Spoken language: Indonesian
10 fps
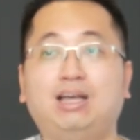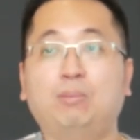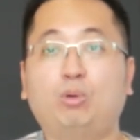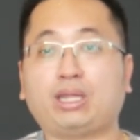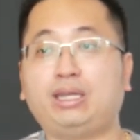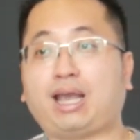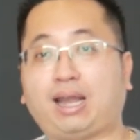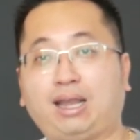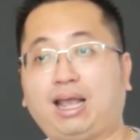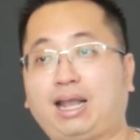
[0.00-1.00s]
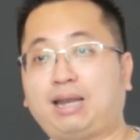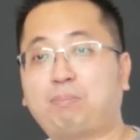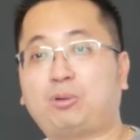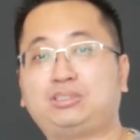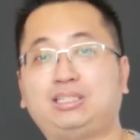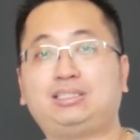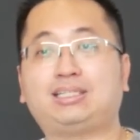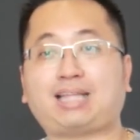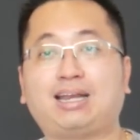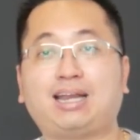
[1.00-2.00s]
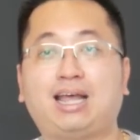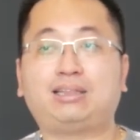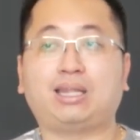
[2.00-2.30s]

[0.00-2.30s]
Mungkin dikarenakan posisi tanah